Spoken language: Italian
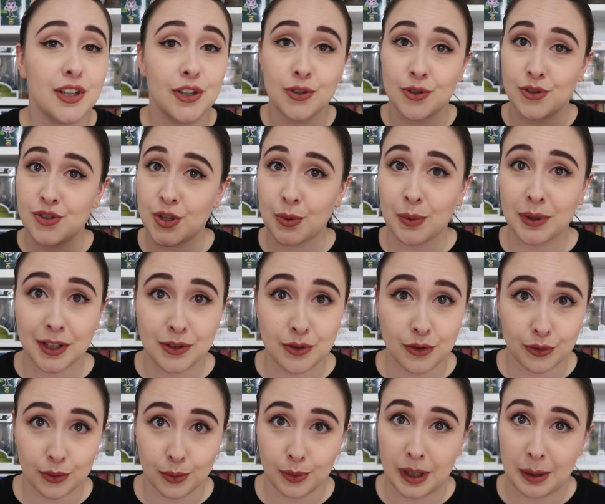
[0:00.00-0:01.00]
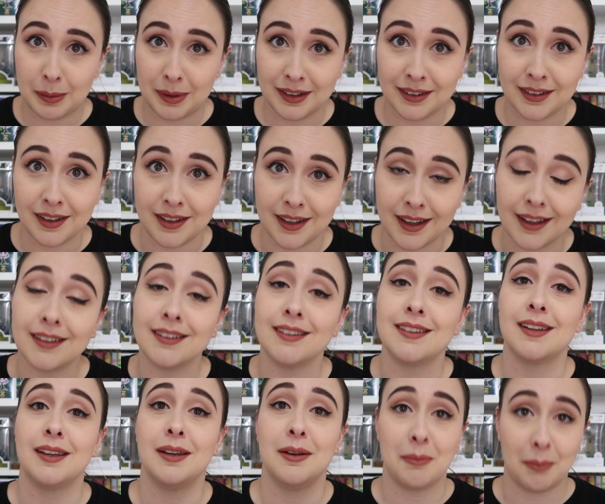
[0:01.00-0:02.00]
io non ci guadagno assolutamente
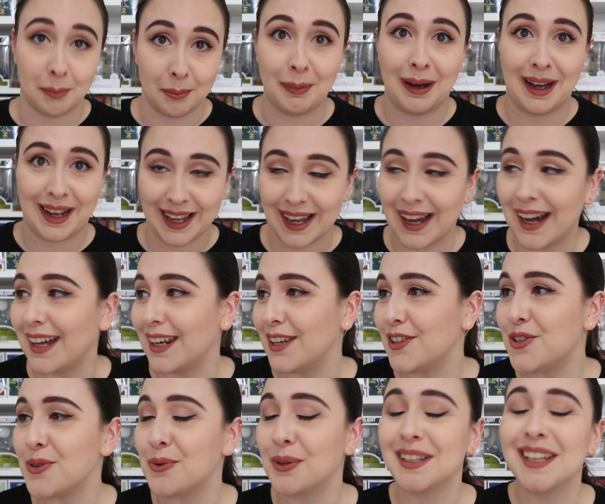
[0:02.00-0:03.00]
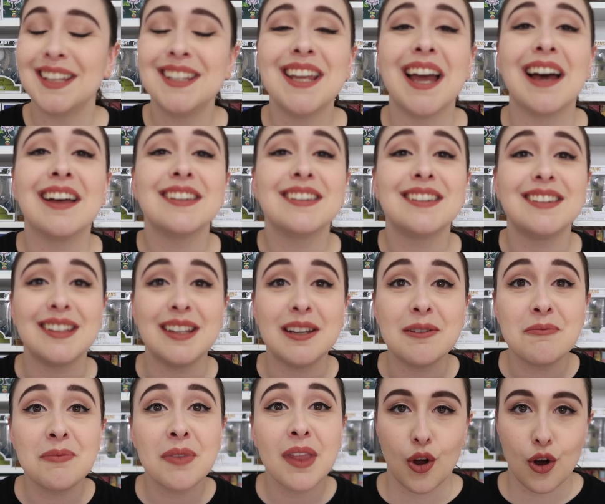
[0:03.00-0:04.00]
niente, magari ci
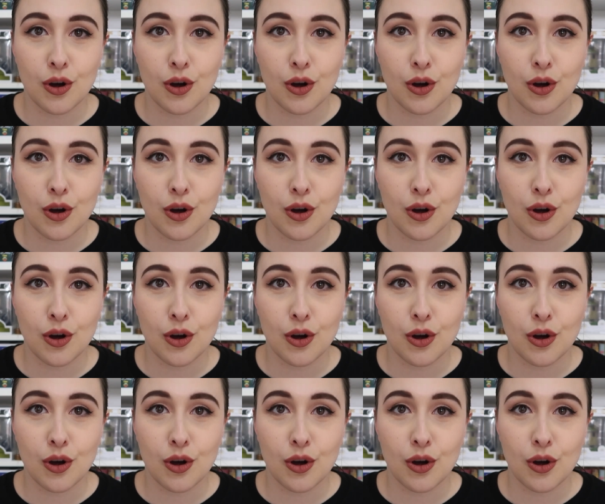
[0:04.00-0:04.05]
guadagnassi,